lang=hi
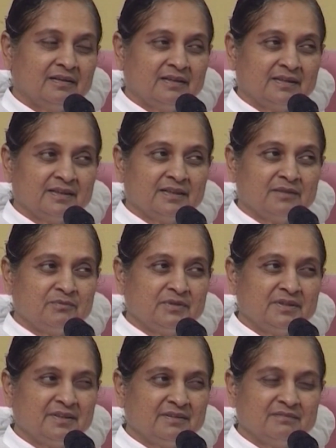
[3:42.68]
लेकिन
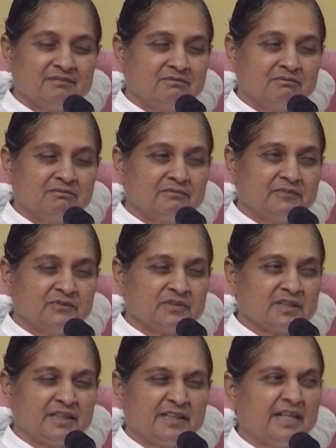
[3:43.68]
कभी
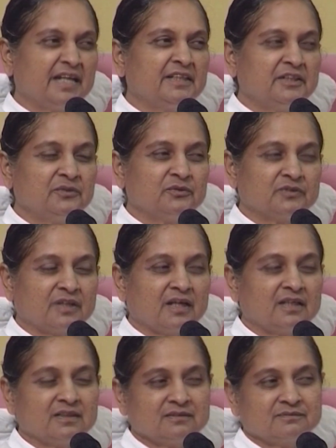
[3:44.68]
उसका न्याय नहीं होता
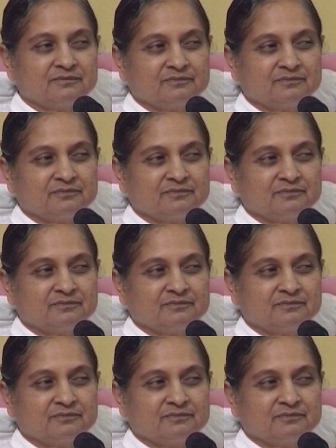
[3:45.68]
है